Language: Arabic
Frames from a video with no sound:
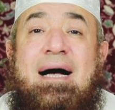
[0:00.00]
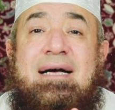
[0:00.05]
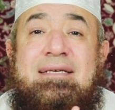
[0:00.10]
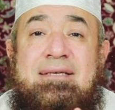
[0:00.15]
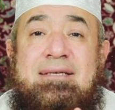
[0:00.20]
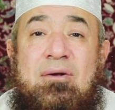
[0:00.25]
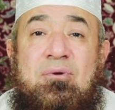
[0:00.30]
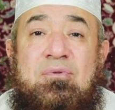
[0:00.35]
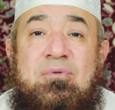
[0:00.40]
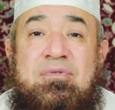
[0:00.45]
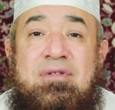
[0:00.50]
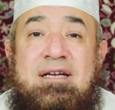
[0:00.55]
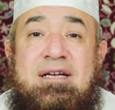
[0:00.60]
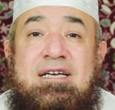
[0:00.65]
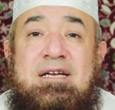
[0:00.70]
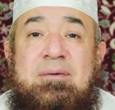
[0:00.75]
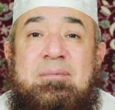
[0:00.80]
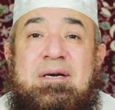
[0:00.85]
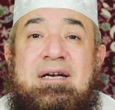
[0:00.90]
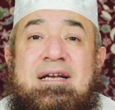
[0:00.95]
حسن الظن
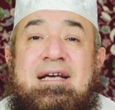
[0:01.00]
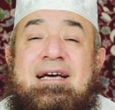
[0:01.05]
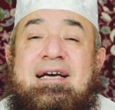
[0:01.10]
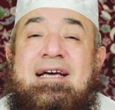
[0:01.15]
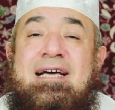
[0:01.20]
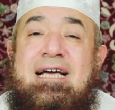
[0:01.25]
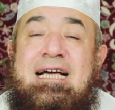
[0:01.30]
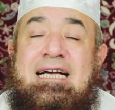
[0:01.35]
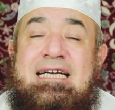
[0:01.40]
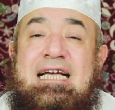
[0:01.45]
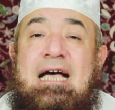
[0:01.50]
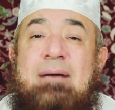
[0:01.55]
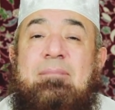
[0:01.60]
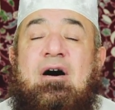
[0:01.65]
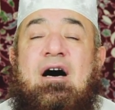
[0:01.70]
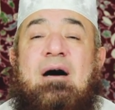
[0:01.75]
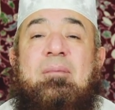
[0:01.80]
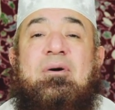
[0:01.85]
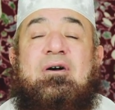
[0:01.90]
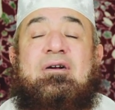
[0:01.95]
بالله
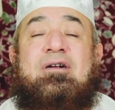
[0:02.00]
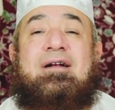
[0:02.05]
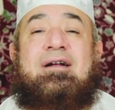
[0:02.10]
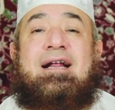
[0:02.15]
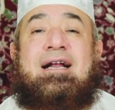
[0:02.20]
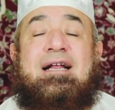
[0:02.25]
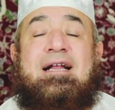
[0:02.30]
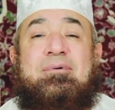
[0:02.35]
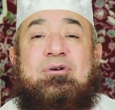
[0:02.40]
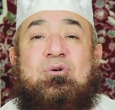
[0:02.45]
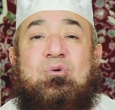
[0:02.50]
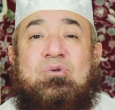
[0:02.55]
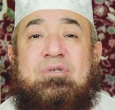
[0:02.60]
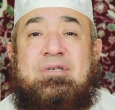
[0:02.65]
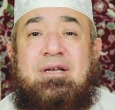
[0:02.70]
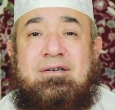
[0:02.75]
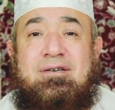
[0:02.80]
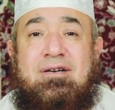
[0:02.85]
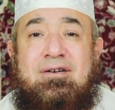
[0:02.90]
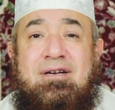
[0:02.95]
كما أمرنا النبي
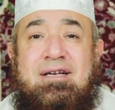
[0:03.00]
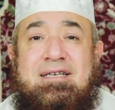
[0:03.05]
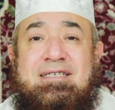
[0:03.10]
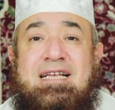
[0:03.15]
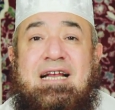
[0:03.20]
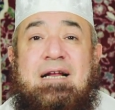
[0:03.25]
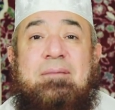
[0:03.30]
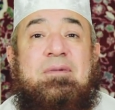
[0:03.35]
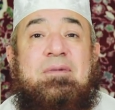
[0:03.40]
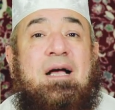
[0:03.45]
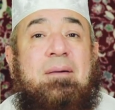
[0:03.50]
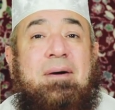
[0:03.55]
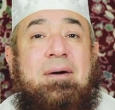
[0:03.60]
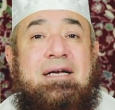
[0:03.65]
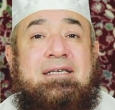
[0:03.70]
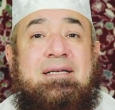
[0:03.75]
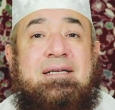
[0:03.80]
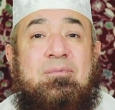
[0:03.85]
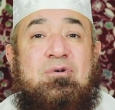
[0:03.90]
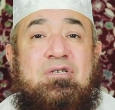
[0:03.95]
صلى الله عليه وسلم كما
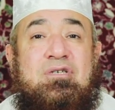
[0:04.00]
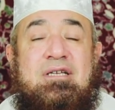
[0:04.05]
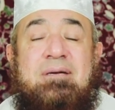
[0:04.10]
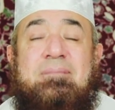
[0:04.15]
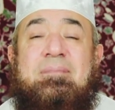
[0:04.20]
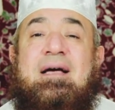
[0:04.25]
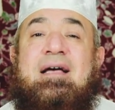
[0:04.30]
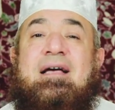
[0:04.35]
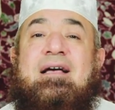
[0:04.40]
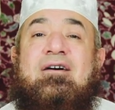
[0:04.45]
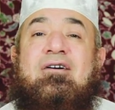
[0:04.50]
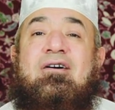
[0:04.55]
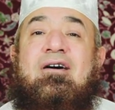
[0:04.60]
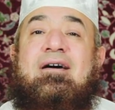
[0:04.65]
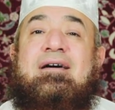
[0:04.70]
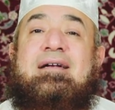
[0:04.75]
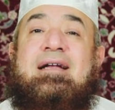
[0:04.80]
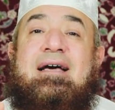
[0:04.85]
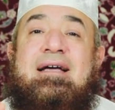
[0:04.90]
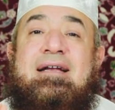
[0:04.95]
عند مسلم
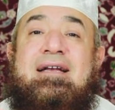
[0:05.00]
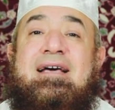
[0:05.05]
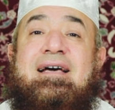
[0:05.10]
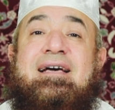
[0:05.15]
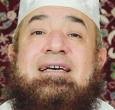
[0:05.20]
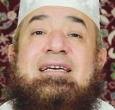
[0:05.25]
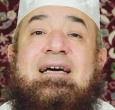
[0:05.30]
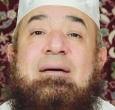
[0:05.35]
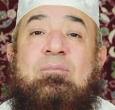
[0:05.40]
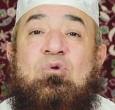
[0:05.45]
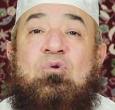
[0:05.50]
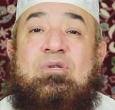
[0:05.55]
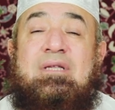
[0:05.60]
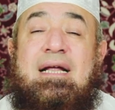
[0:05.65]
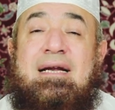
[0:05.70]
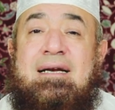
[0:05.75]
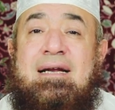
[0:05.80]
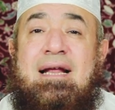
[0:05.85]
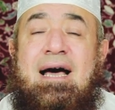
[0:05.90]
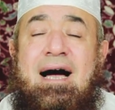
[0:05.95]
قال لا
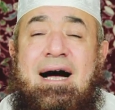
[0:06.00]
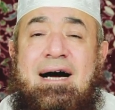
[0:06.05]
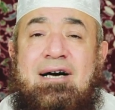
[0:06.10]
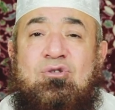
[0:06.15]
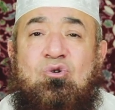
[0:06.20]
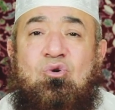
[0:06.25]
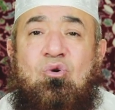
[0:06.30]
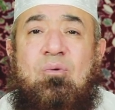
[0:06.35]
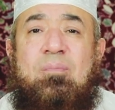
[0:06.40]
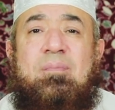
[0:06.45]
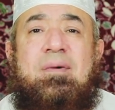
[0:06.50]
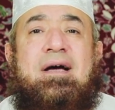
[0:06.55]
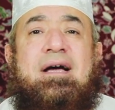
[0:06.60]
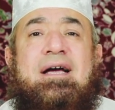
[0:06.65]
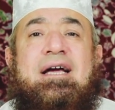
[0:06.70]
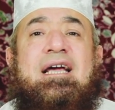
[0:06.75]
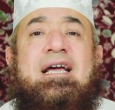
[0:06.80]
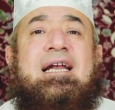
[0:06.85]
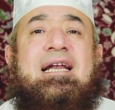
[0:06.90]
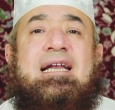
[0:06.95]
يموتن أحدكم
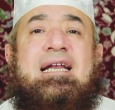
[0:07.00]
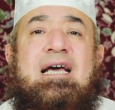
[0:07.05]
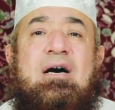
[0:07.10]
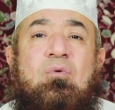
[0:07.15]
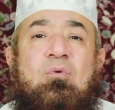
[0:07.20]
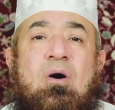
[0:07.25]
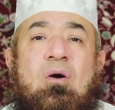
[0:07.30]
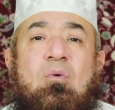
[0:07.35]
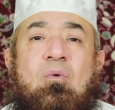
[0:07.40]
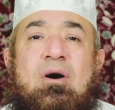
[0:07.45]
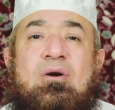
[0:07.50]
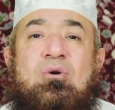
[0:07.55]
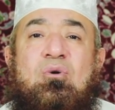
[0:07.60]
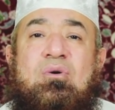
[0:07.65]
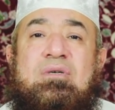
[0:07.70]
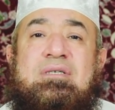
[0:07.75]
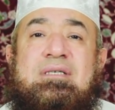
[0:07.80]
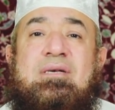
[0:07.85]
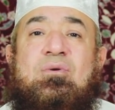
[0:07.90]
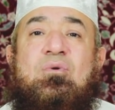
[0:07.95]
إلا وهو
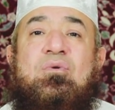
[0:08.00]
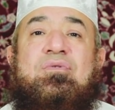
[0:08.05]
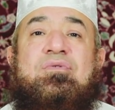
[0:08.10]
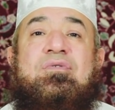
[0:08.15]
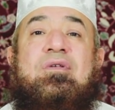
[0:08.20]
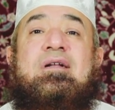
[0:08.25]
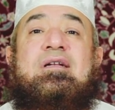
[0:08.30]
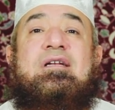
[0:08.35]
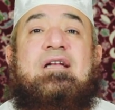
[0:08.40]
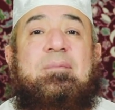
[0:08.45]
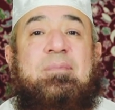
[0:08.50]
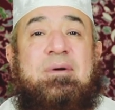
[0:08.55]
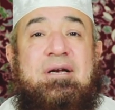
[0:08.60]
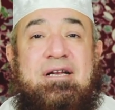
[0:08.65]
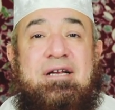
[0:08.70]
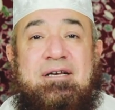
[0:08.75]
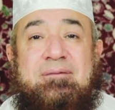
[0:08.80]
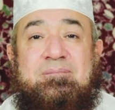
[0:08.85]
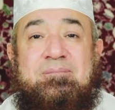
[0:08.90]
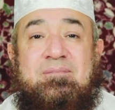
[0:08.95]
يحسن الظن
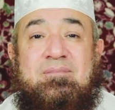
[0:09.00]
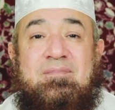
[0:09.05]
بالله